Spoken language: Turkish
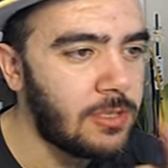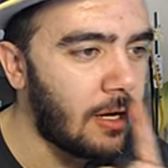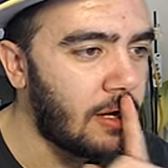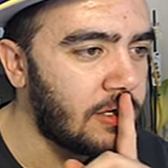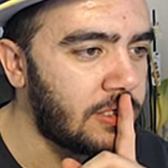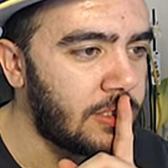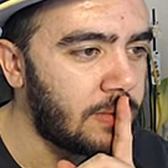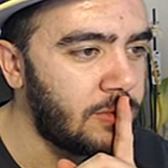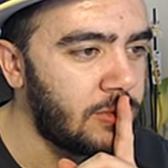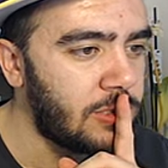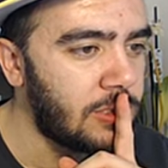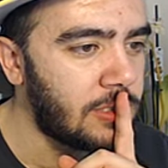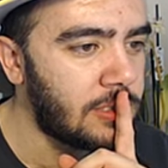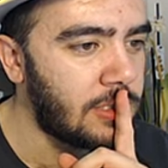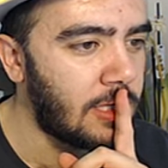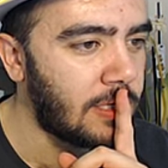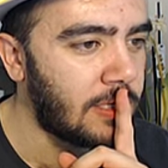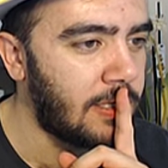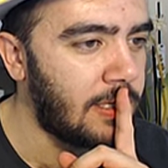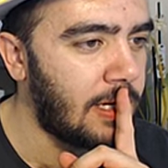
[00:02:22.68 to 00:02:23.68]
da harcamıştık
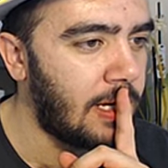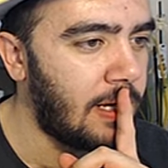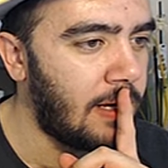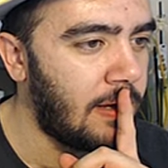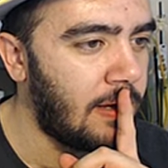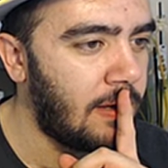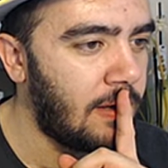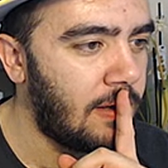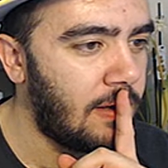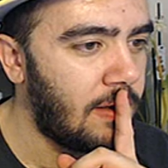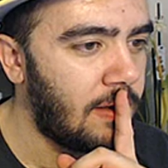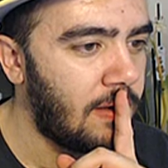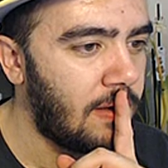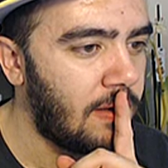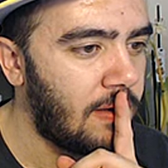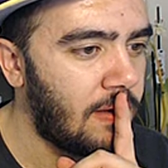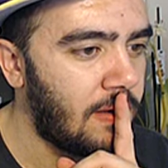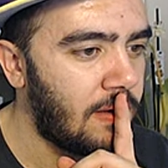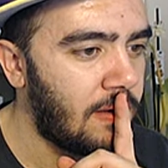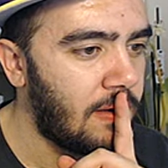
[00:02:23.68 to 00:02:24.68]
sanki ya.
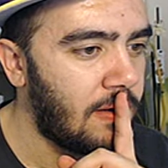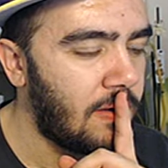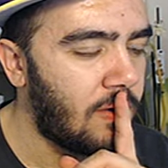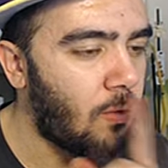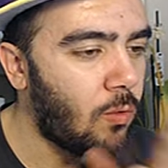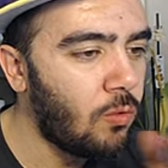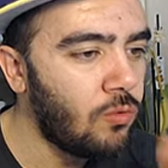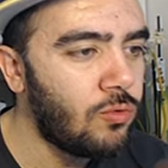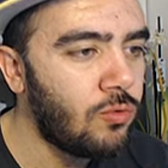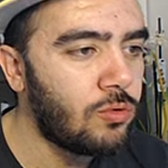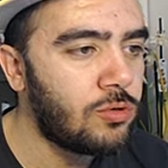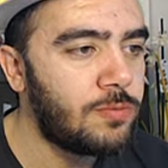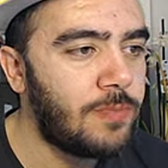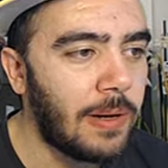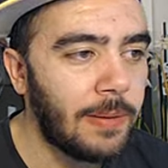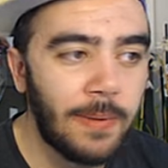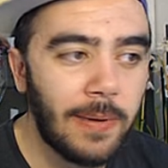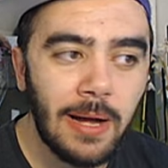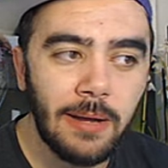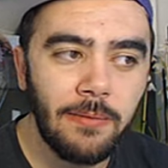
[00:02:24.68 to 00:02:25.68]
19
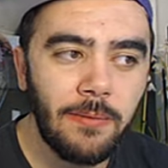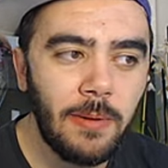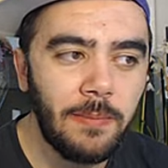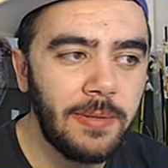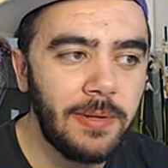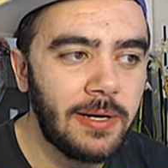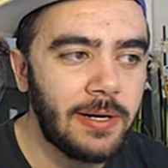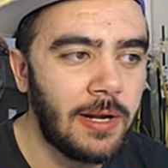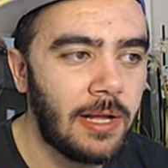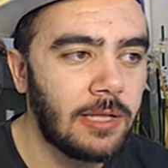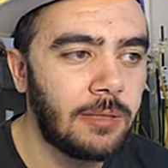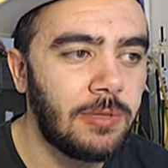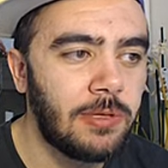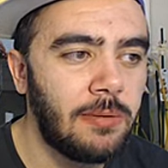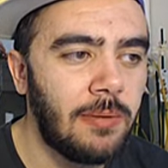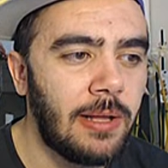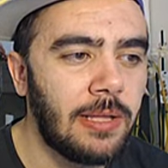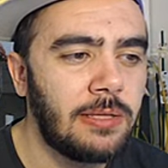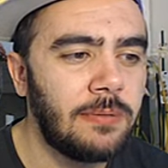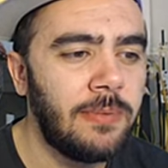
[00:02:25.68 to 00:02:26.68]
bak abi ben birini aldım.
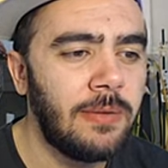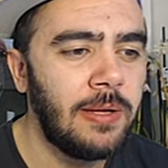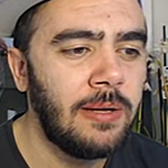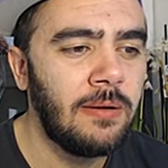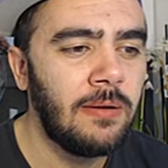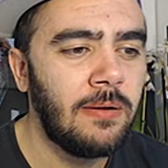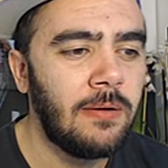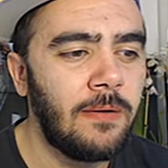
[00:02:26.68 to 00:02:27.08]
Kim aldım ben?